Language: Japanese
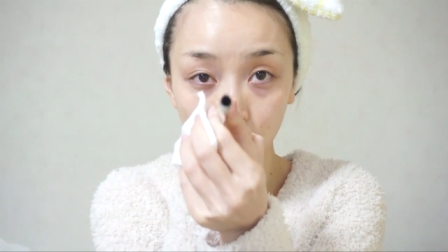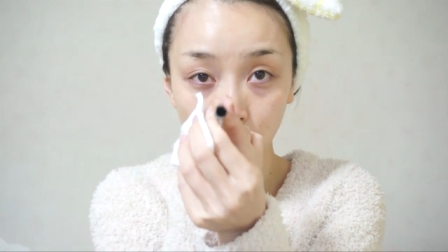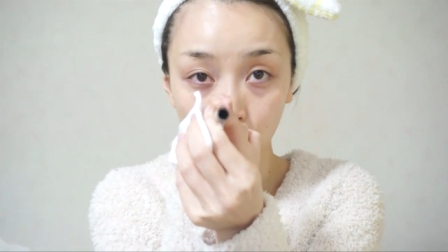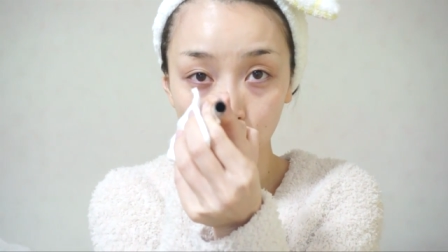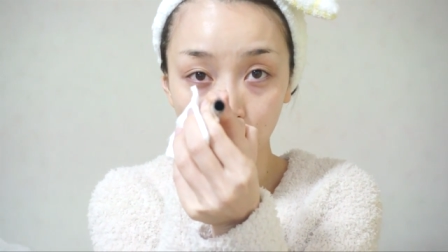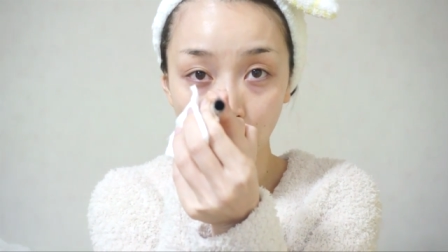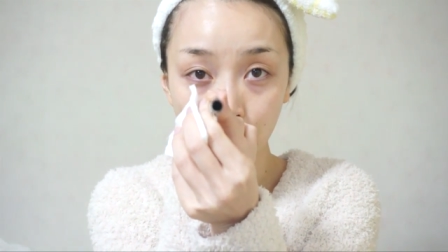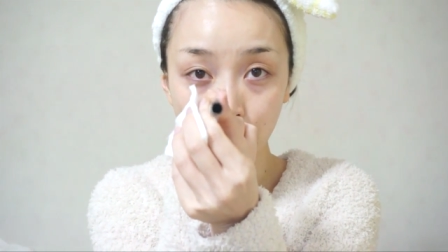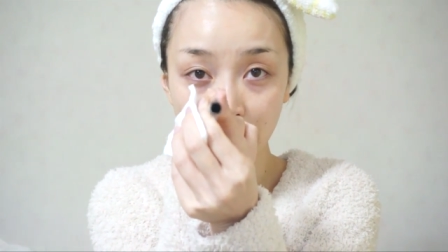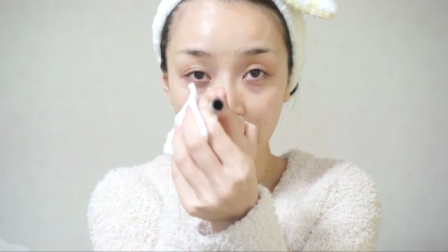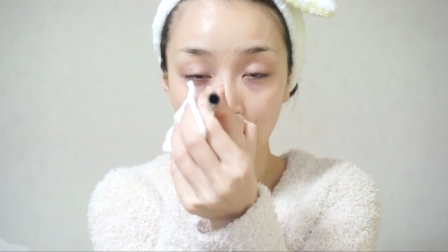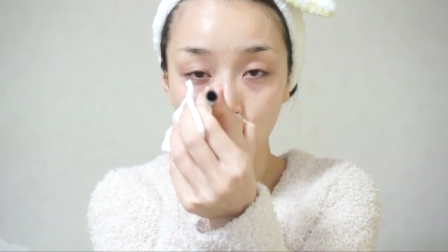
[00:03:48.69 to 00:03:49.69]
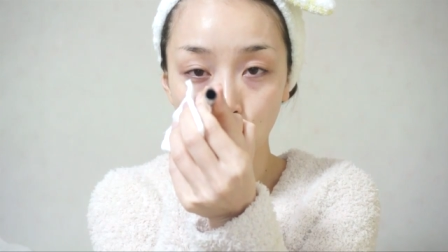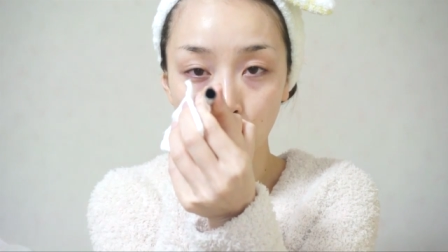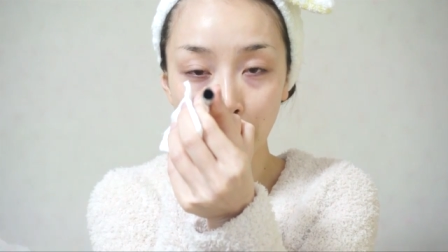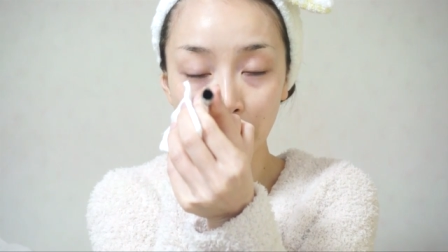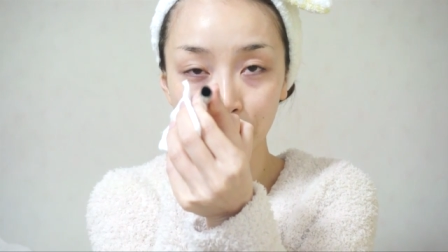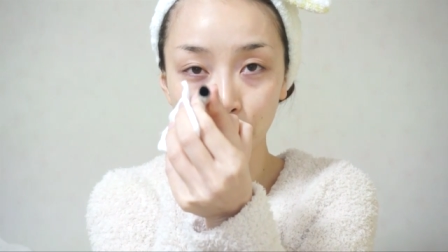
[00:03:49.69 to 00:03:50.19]
あの断面がこう
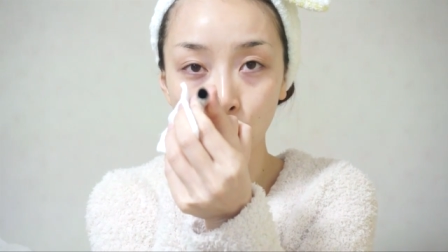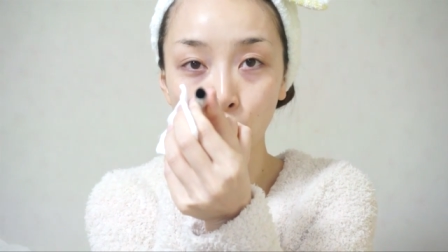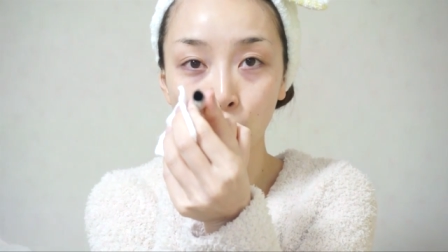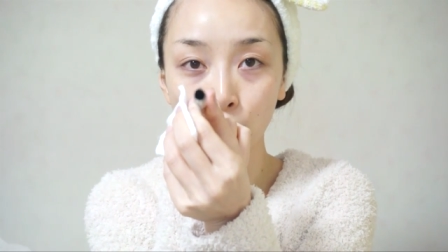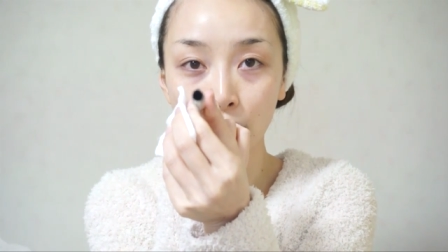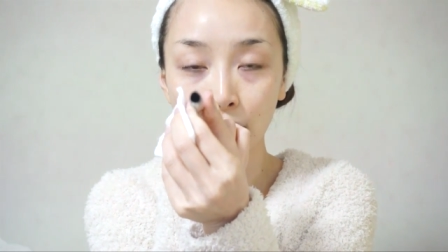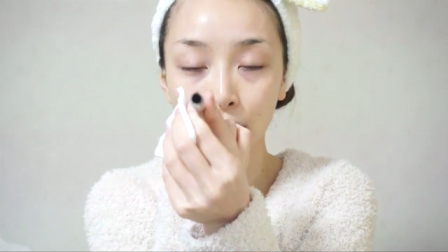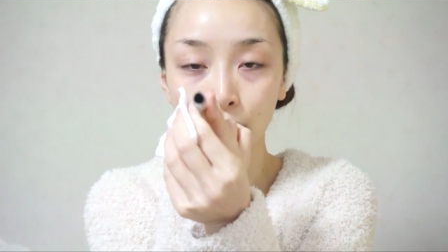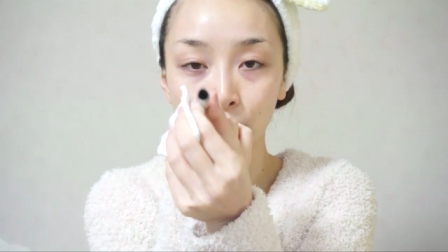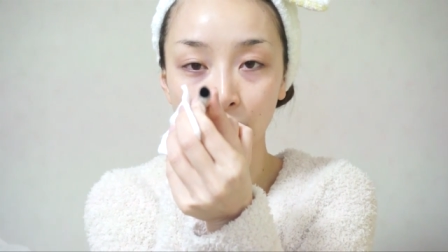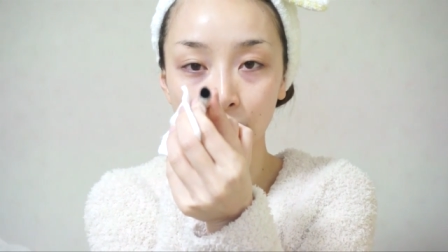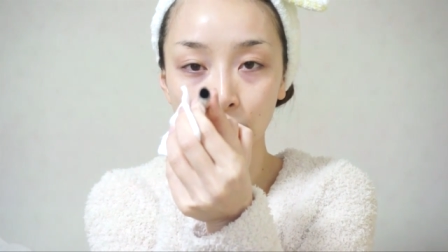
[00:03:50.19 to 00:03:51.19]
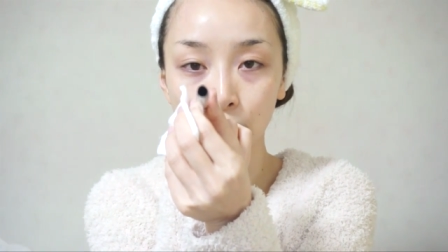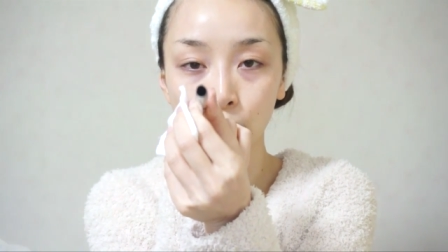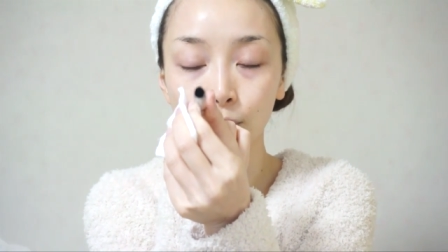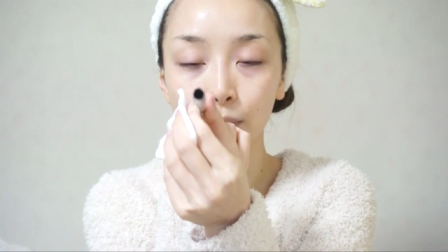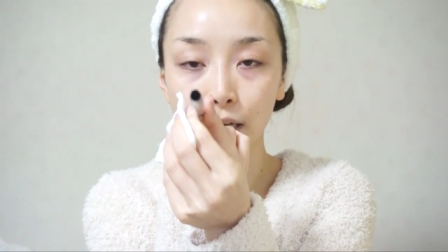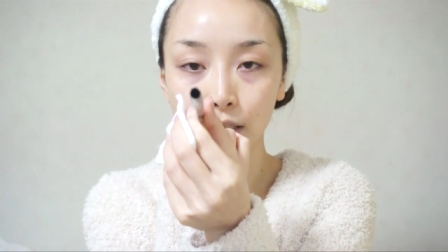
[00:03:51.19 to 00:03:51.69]
丸い方
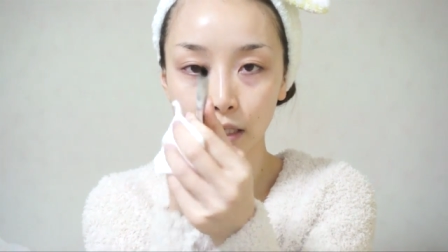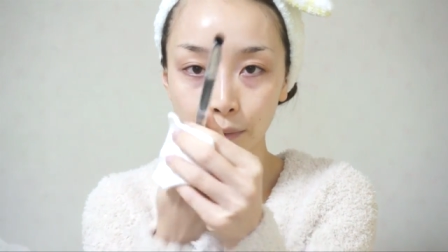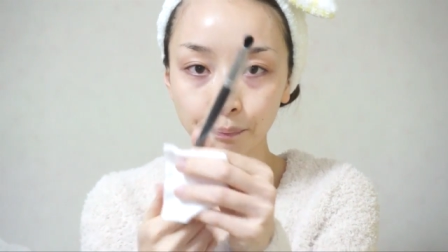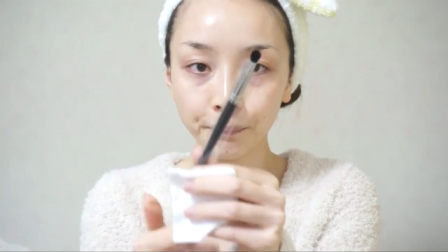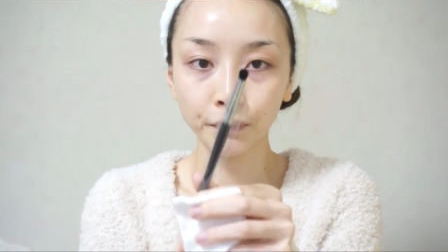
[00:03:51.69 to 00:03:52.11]
ブレンディングブラシ、